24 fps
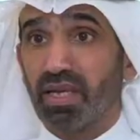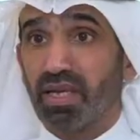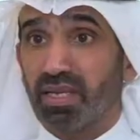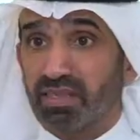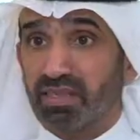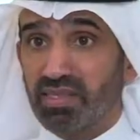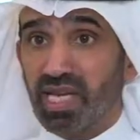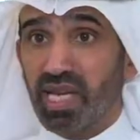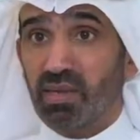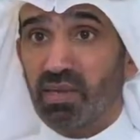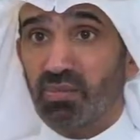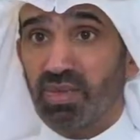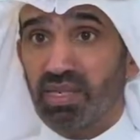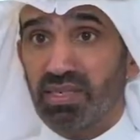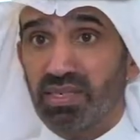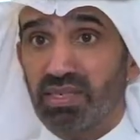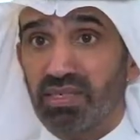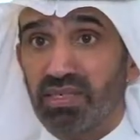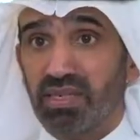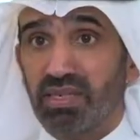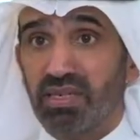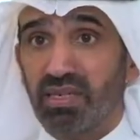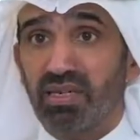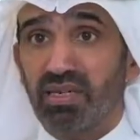
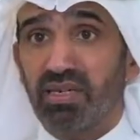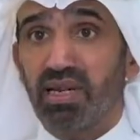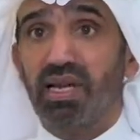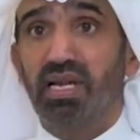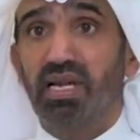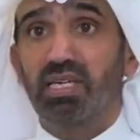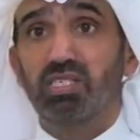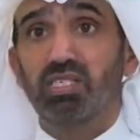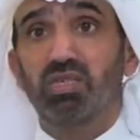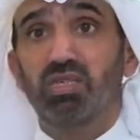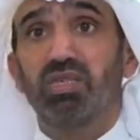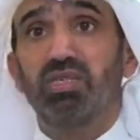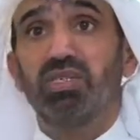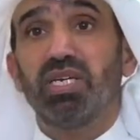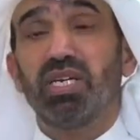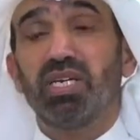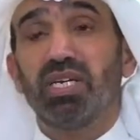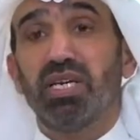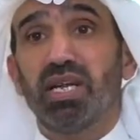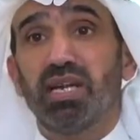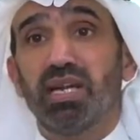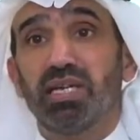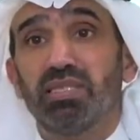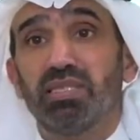ختاما لا يسعني
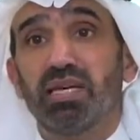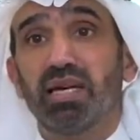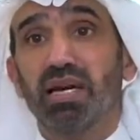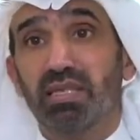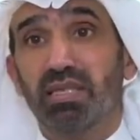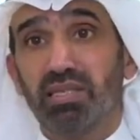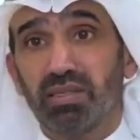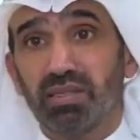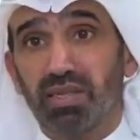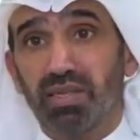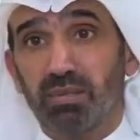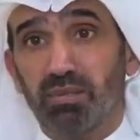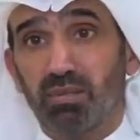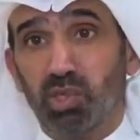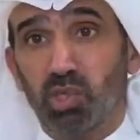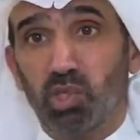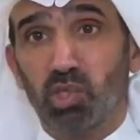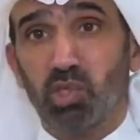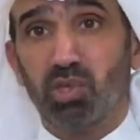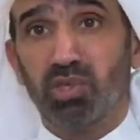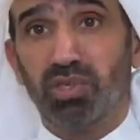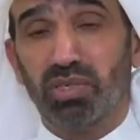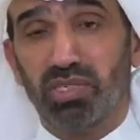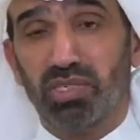إلا أن أتقدم
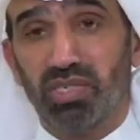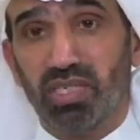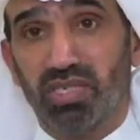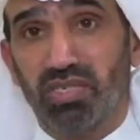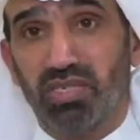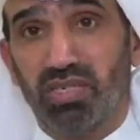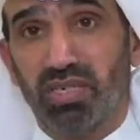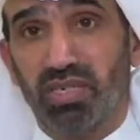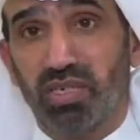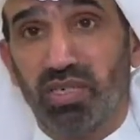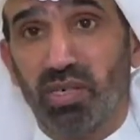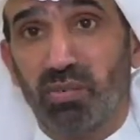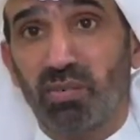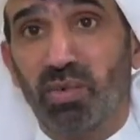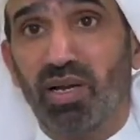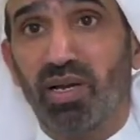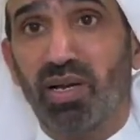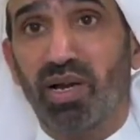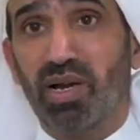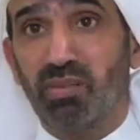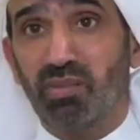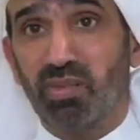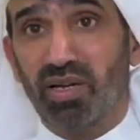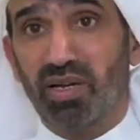بالشكر الجزيل
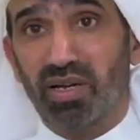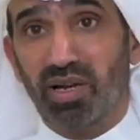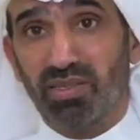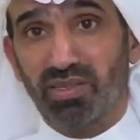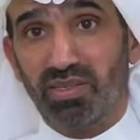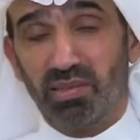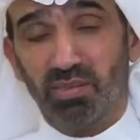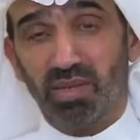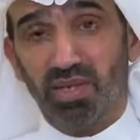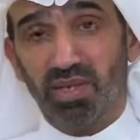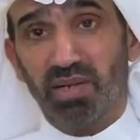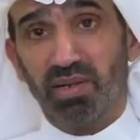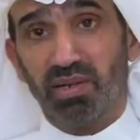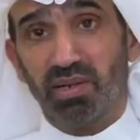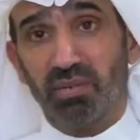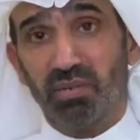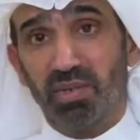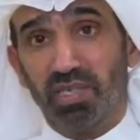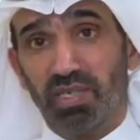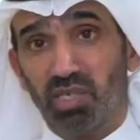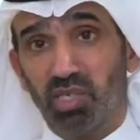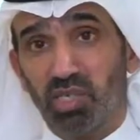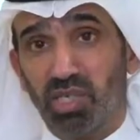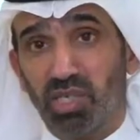لمقام خادم
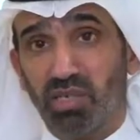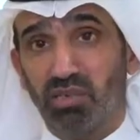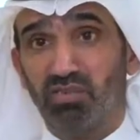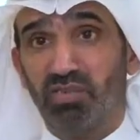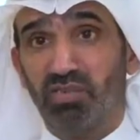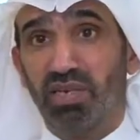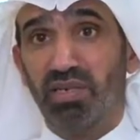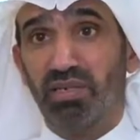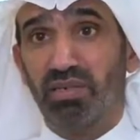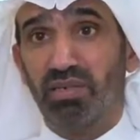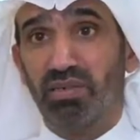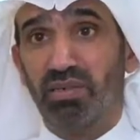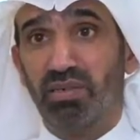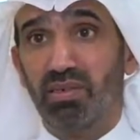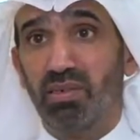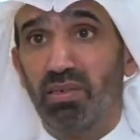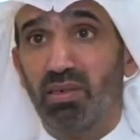الحرمين الشريفين